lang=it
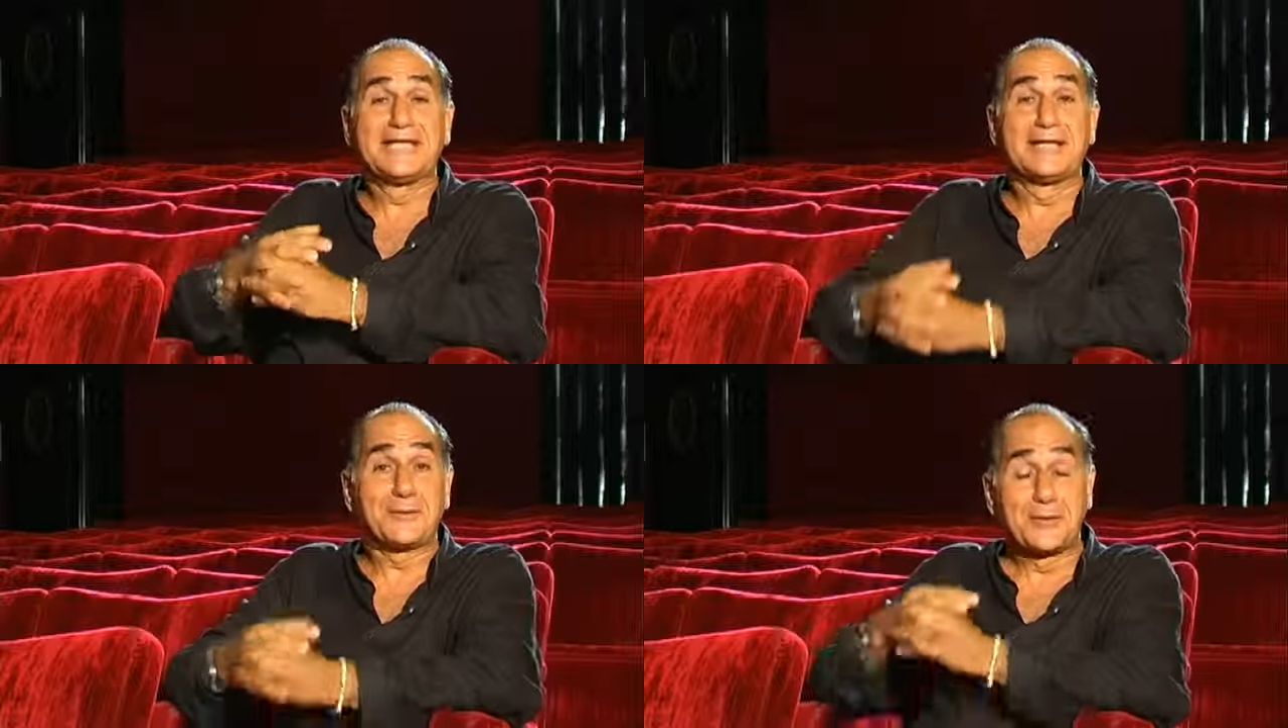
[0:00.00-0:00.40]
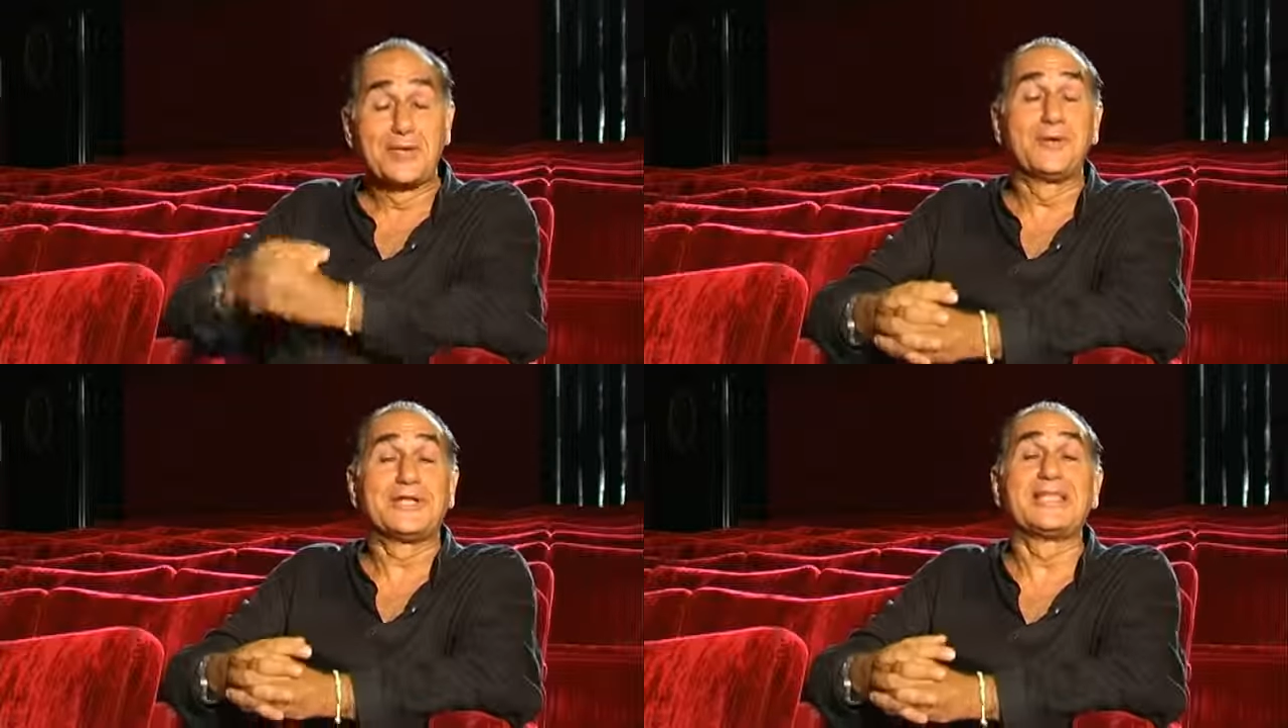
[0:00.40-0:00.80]
al
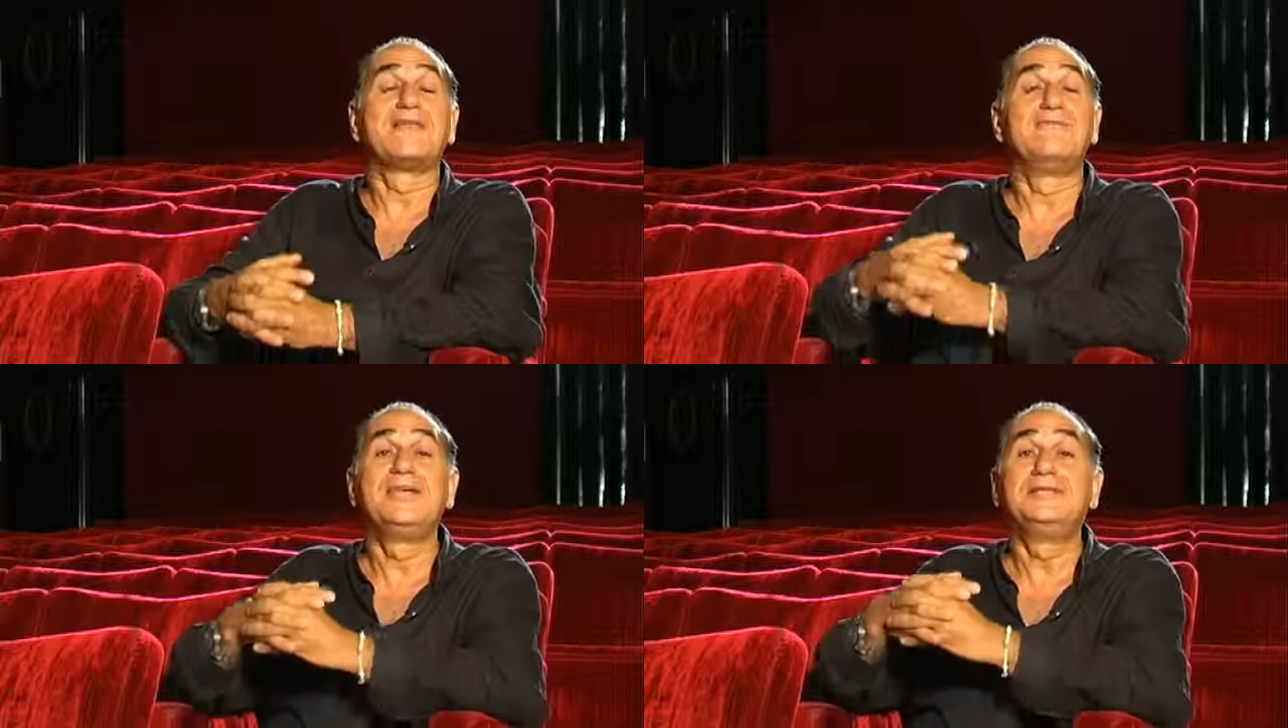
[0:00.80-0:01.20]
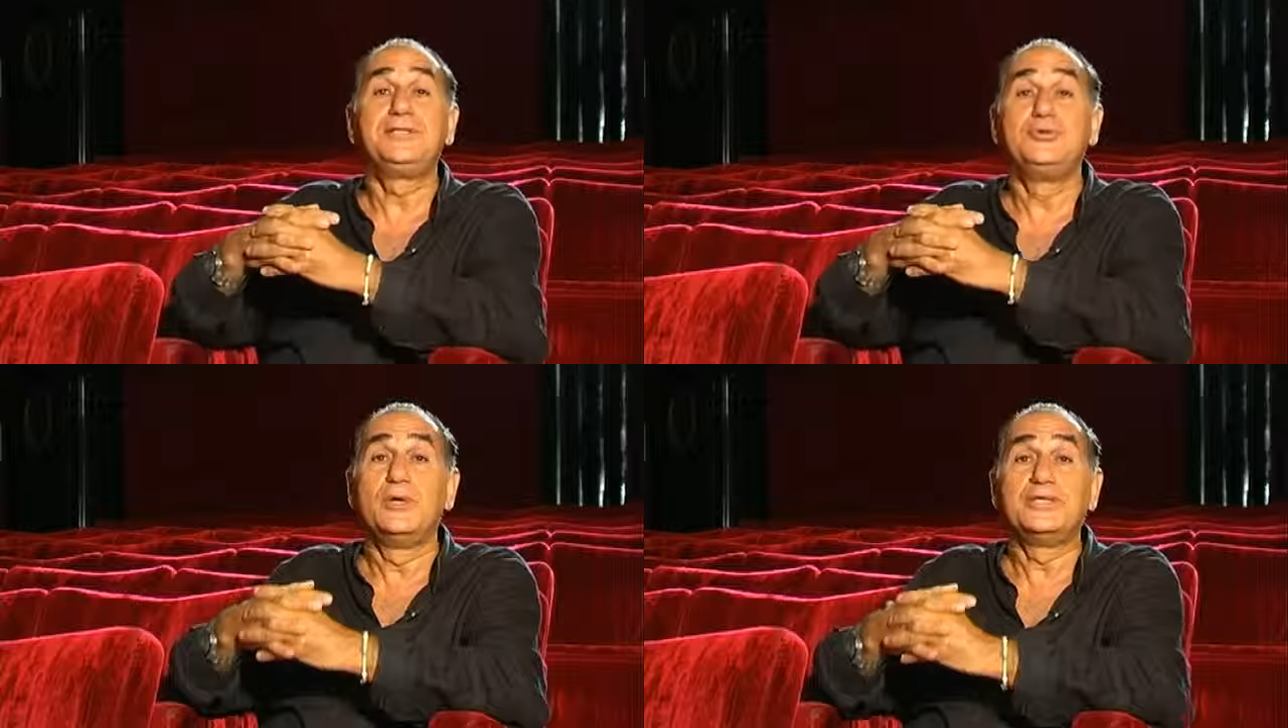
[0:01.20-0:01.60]
Teatro Ghione dal
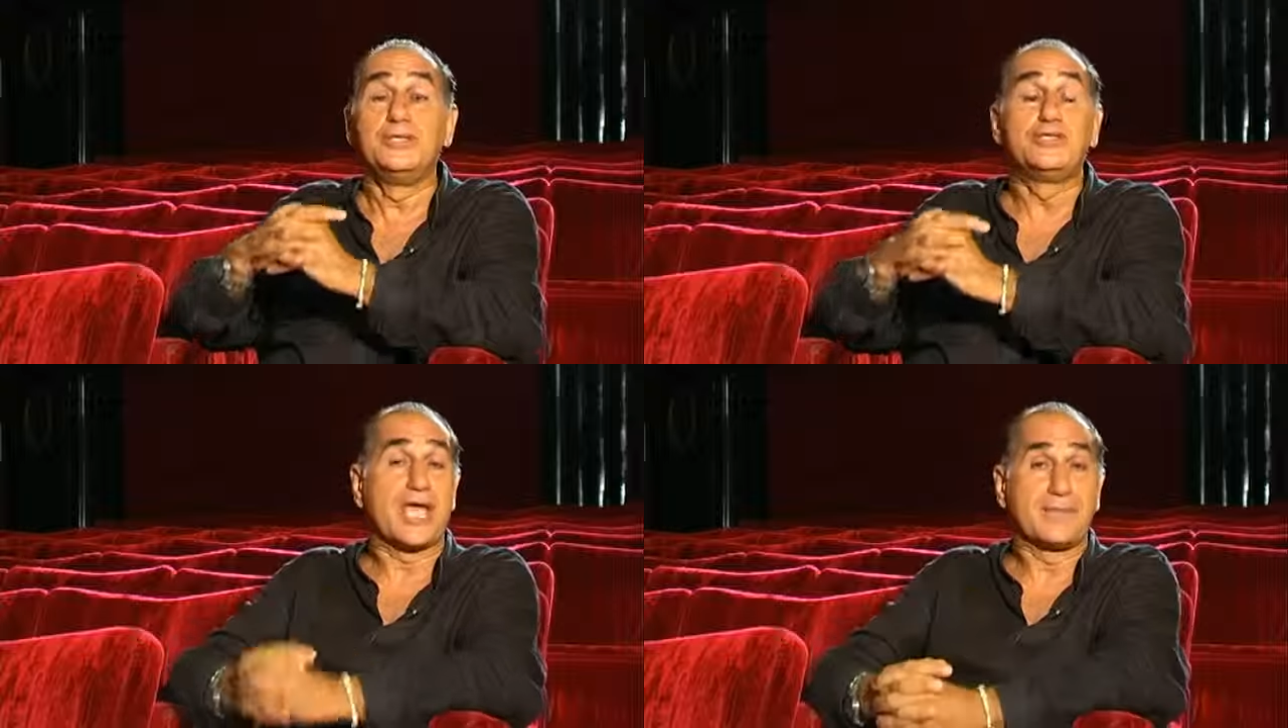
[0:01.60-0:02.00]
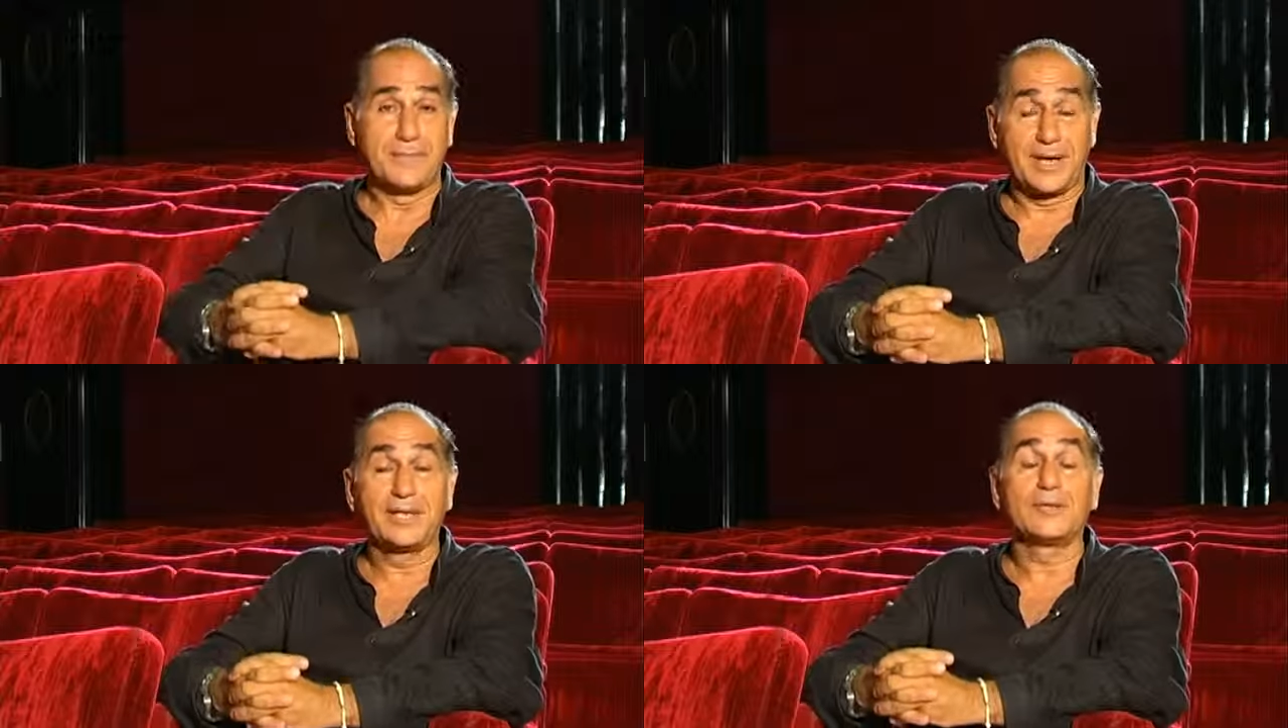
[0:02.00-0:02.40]
22 di
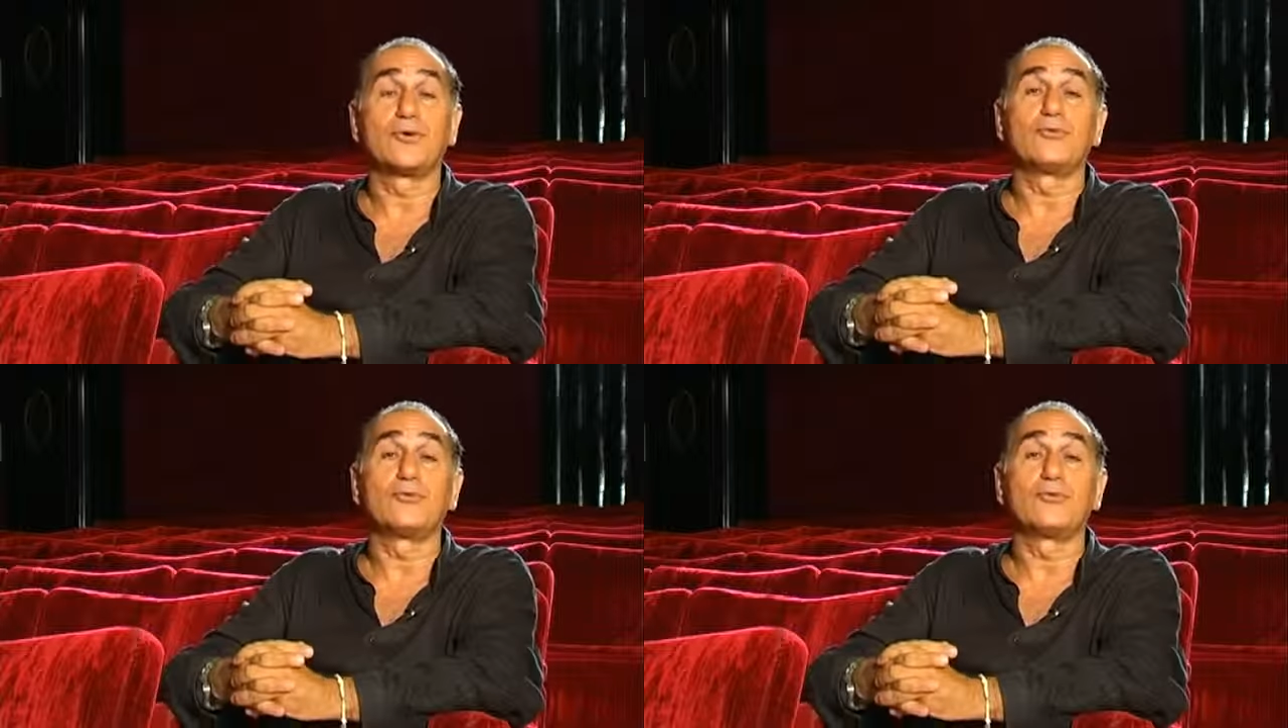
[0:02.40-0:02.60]
dicembre